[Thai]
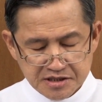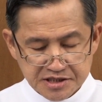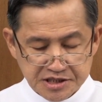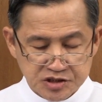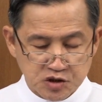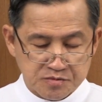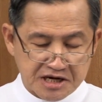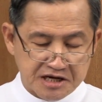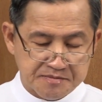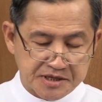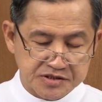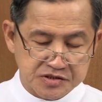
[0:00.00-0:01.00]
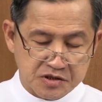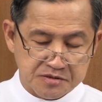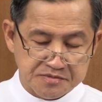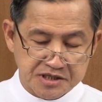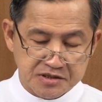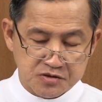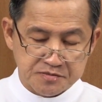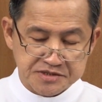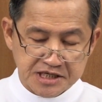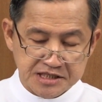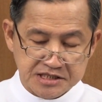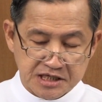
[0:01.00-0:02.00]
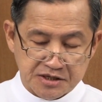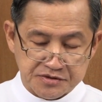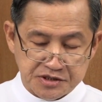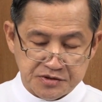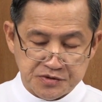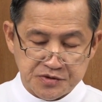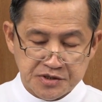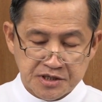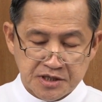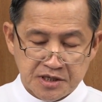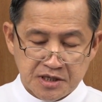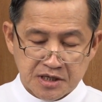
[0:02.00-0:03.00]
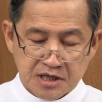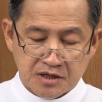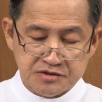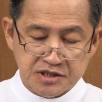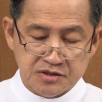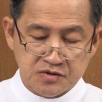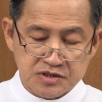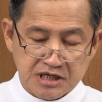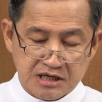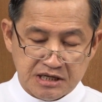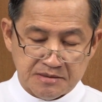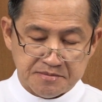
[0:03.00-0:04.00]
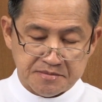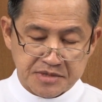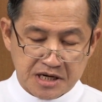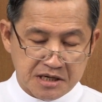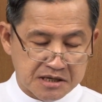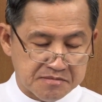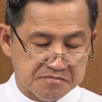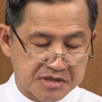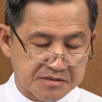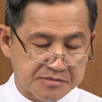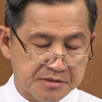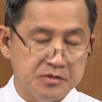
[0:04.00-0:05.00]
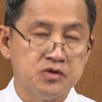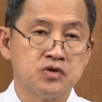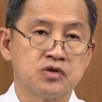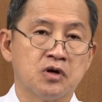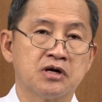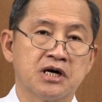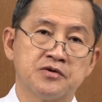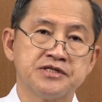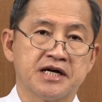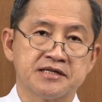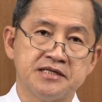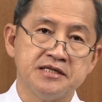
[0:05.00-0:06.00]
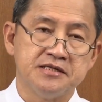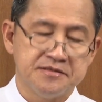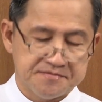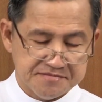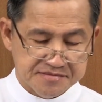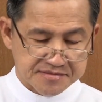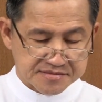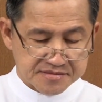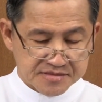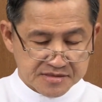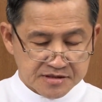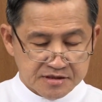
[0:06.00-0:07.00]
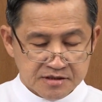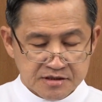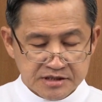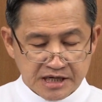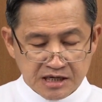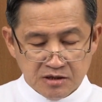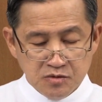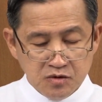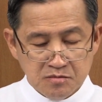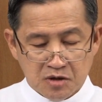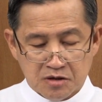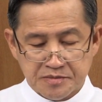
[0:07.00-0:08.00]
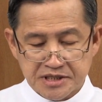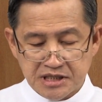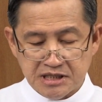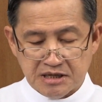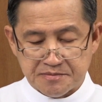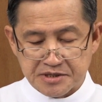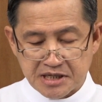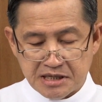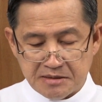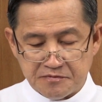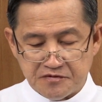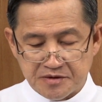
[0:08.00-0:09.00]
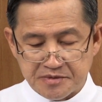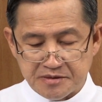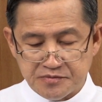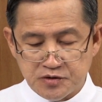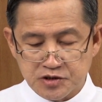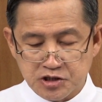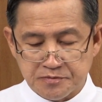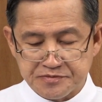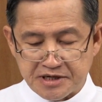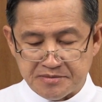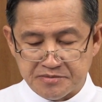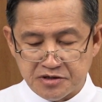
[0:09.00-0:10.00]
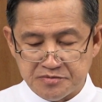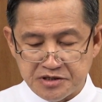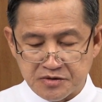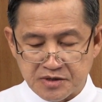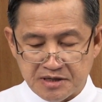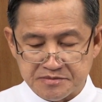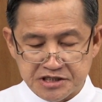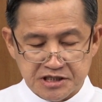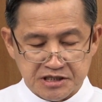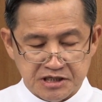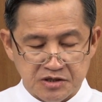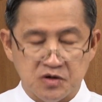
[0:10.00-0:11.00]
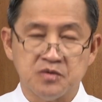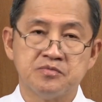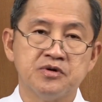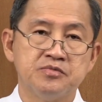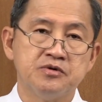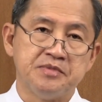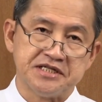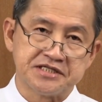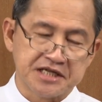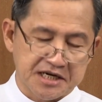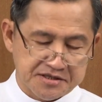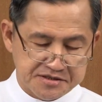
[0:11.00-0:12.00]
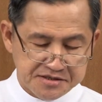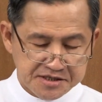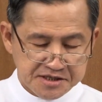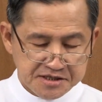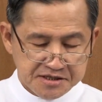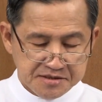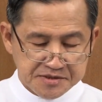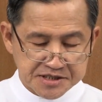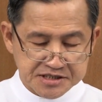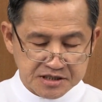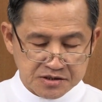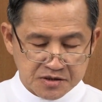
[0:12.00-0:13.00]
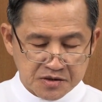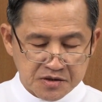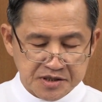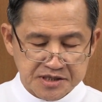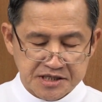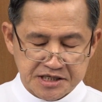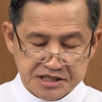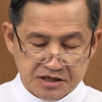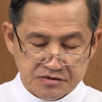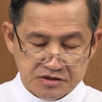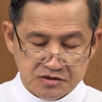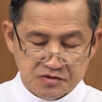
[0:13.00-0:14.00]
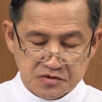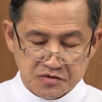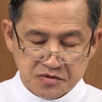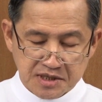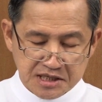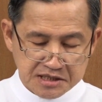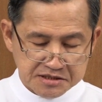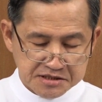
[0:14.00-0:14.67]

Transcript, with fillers: เขียนจดหมายไปสอนเพื่อนร่วมชาติชาวยิวเขาจึงรู้จักอับราฮัมบรรพบุรุษของเขาอย่างดี แต่เขามุ่งมองไปที่อับราฮัมว่าเป็นผู้ชอบธรรมเพราะมีความเชื่อในองค์พระผู้เป็นเจ้า เพื่อสะท้อนให้ชาวยิวรู้ว่า